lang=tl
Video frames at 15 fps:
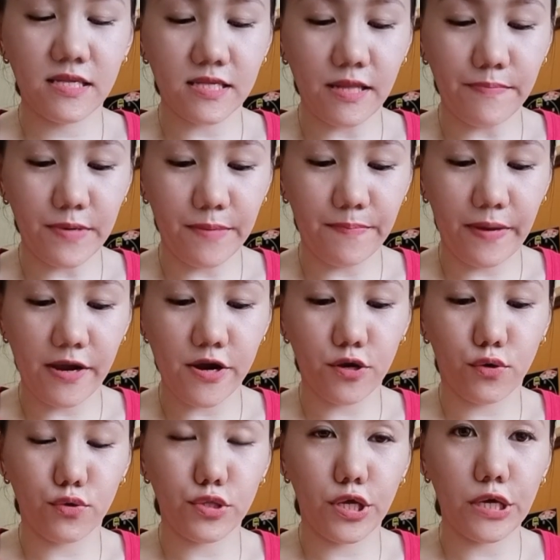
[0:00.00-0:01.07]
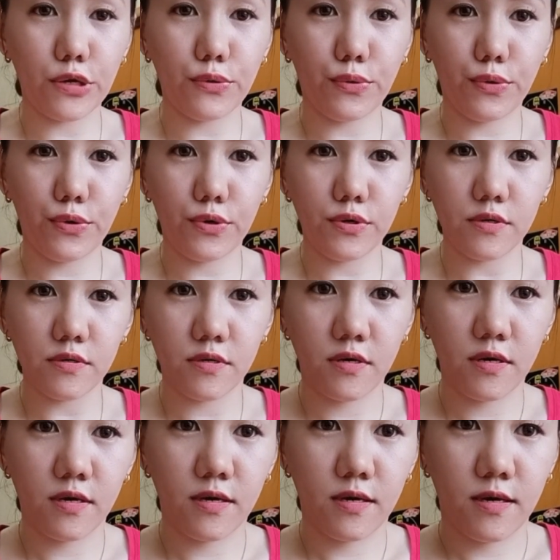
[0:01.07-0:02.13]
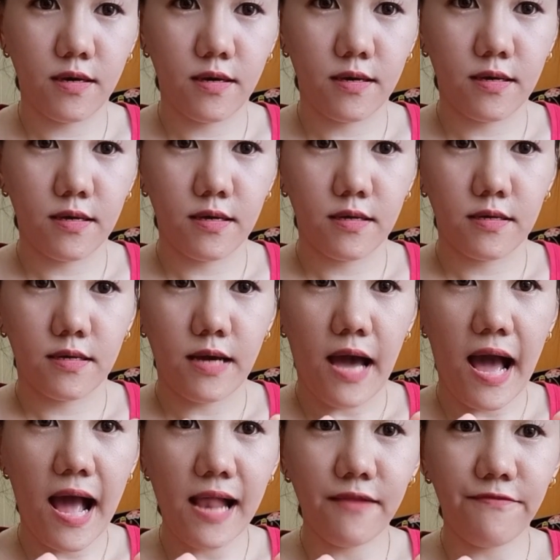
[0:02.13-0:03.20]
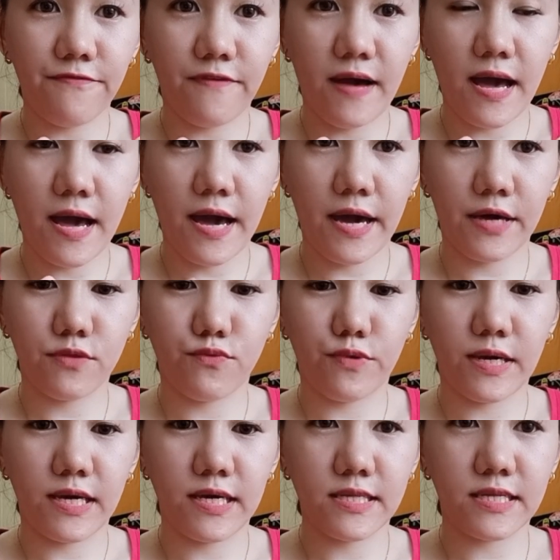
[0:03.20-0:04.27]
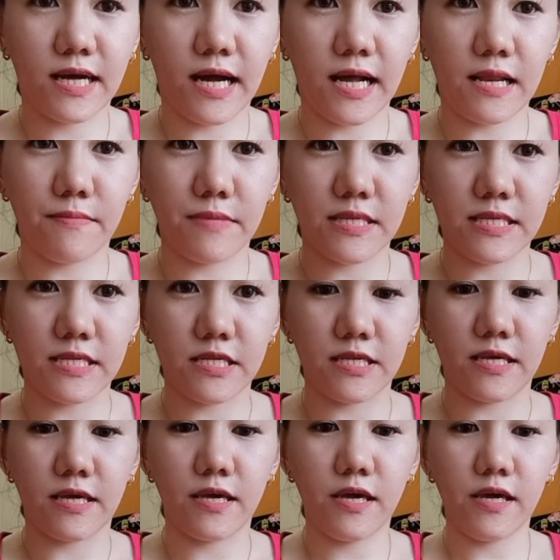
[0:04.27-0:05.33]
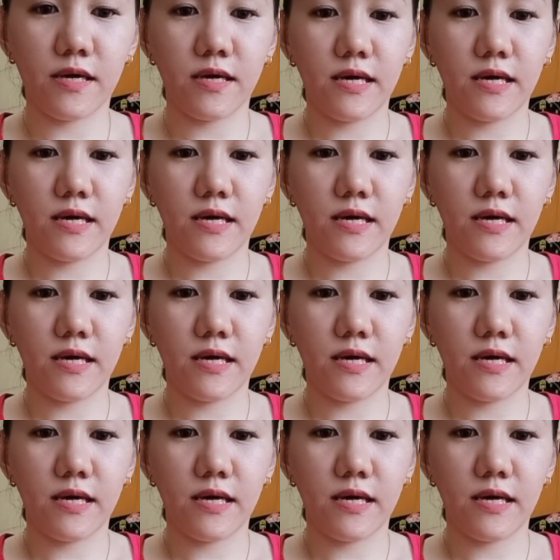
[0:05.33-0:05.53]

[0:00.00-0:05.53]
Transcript: na-prepare ko na yung alfine with calamansi.